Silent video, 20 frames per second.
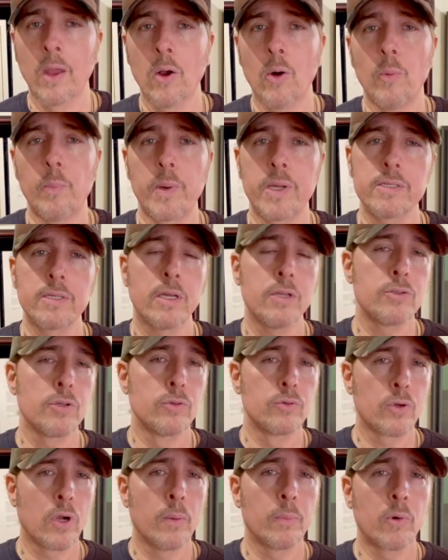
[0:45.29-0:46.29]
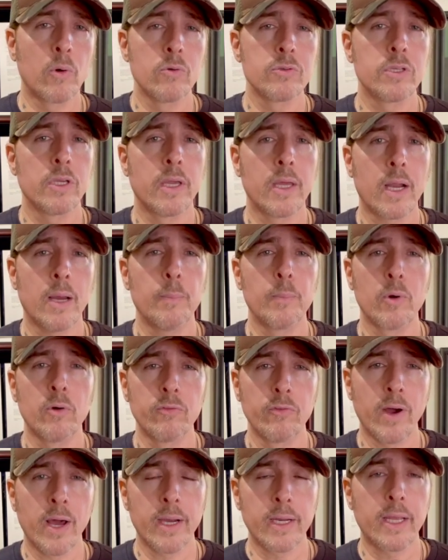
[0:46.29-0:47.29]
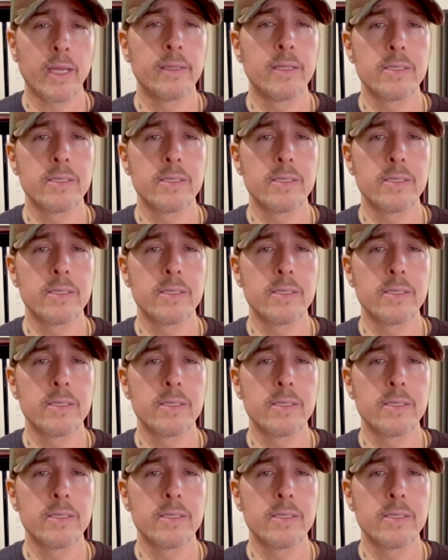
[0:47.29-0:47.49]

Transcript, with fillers: o presidente Trump conseguirá provar que a